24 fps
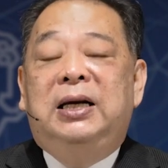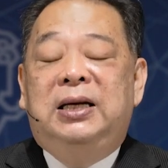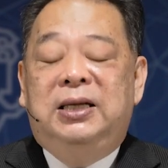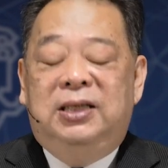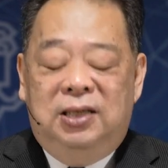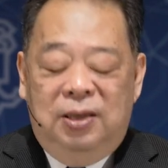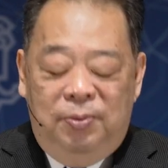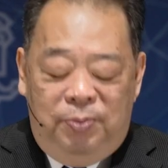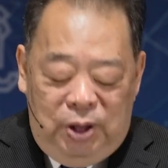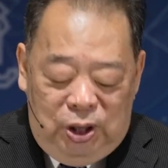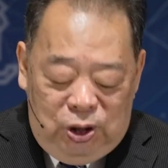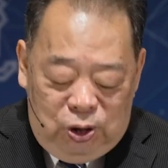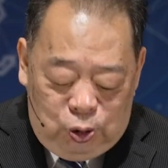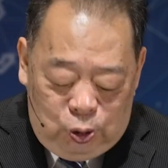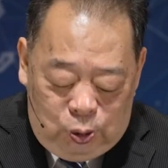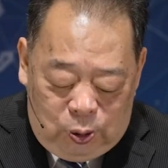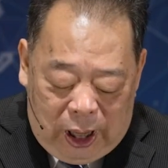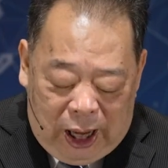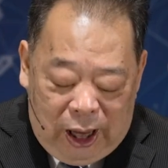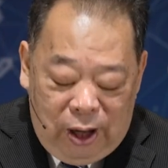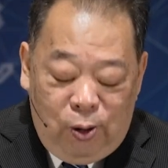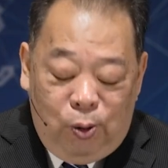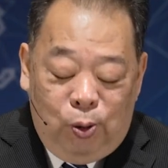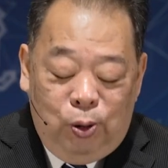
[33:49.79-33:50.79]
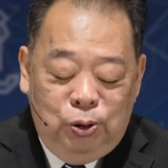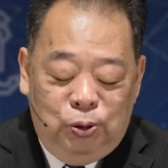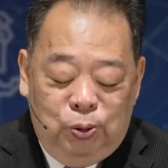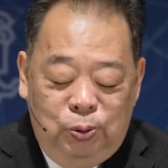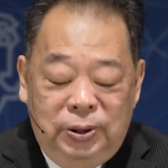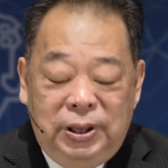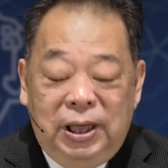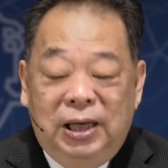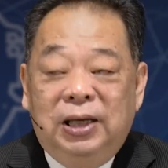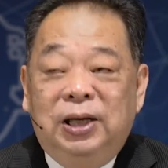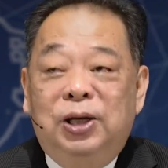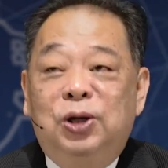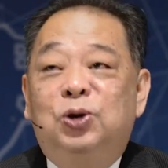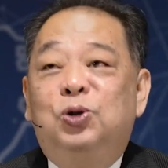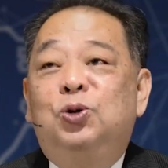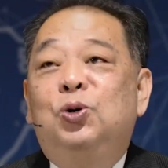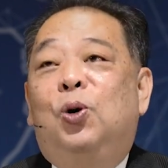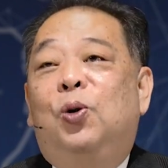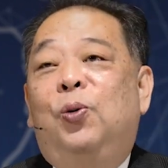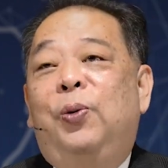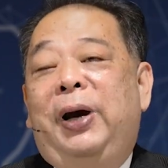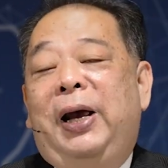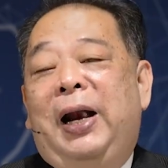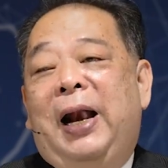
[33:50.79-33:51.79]
的生命出来，活出这样的
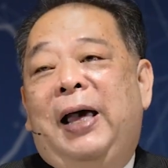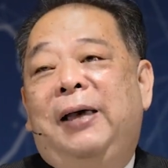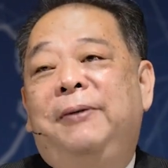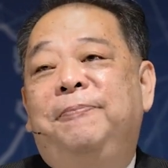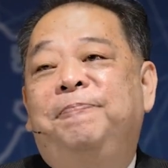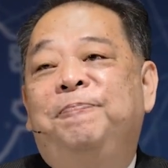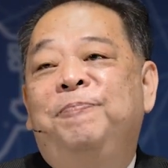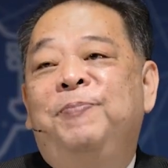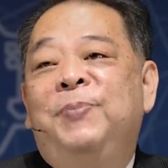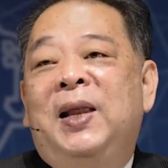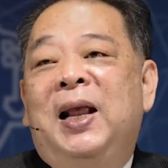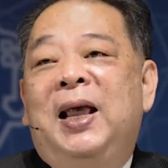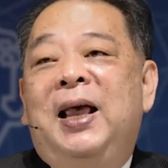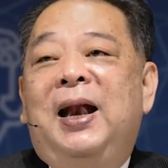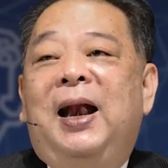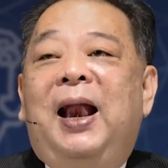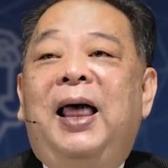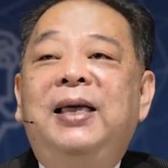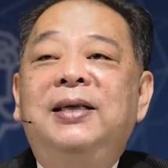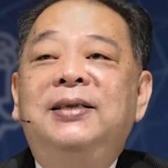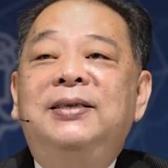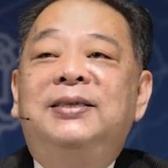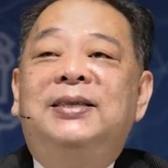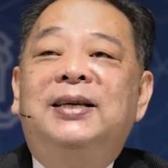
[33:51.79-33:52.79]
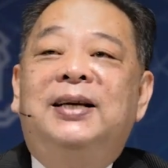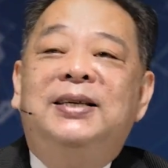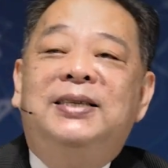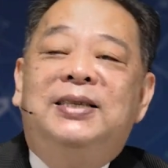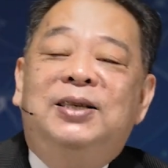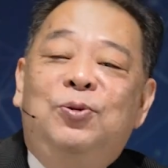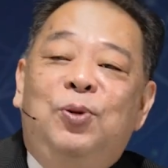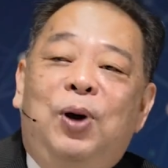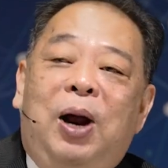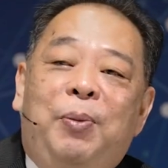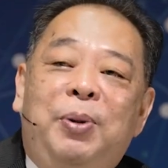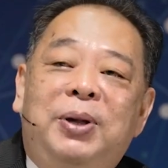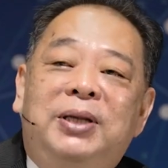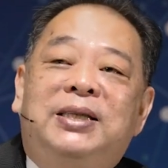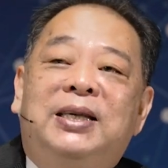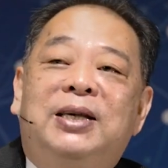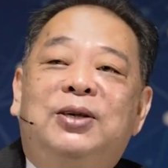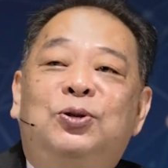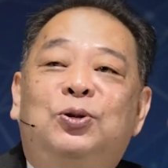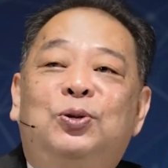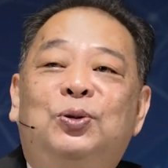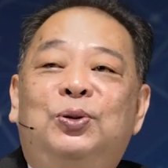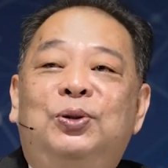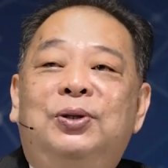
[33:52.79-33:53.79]
作为来。来，这个经文还没
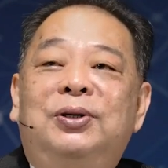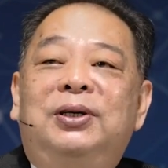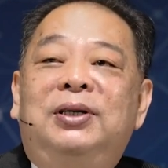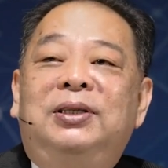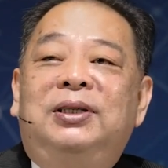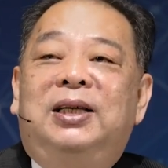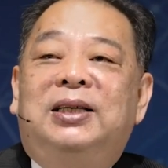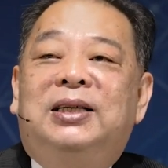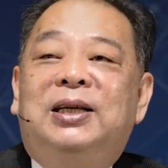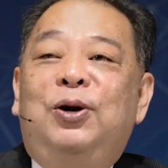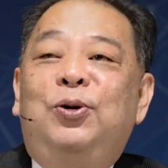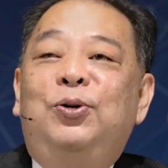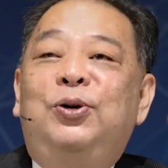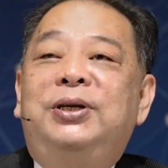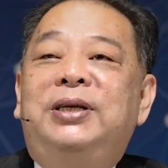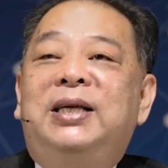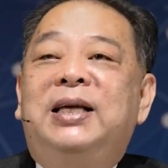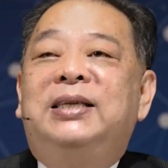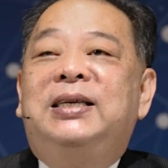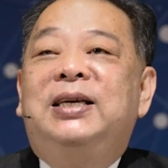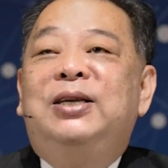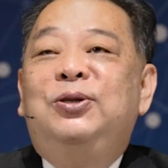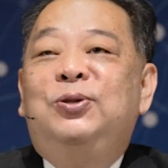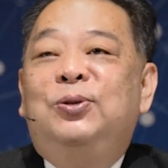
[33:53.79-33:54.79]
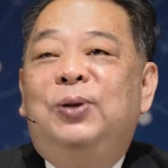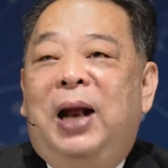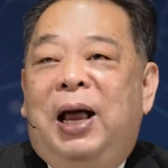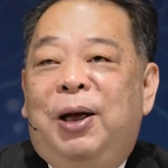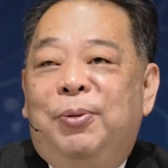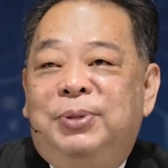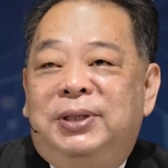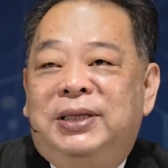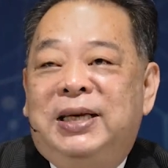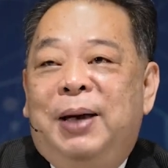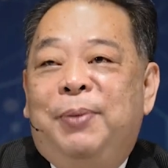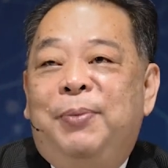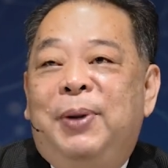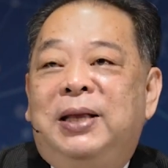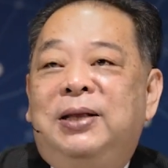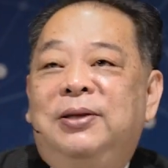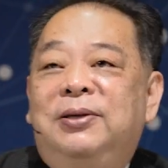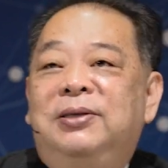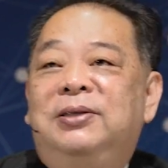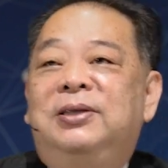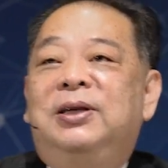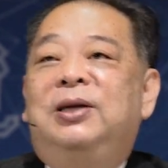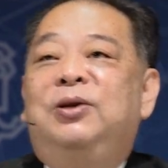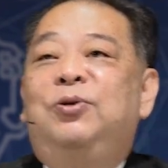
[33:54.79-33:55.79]
结束，铁上罗尼加前书来，我们下
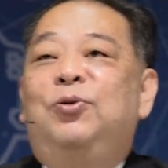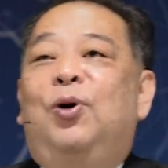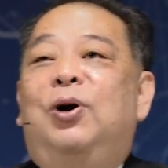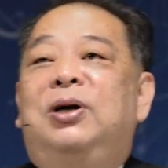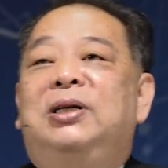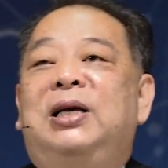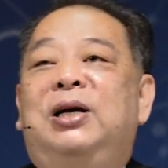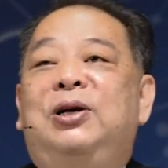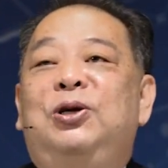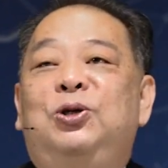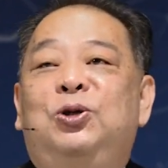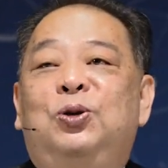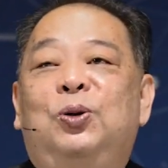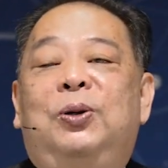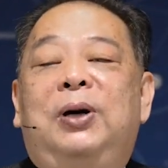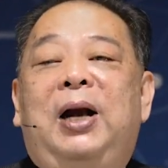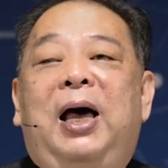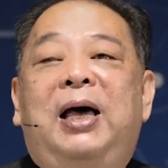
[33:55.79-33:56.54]
面这句话这样说：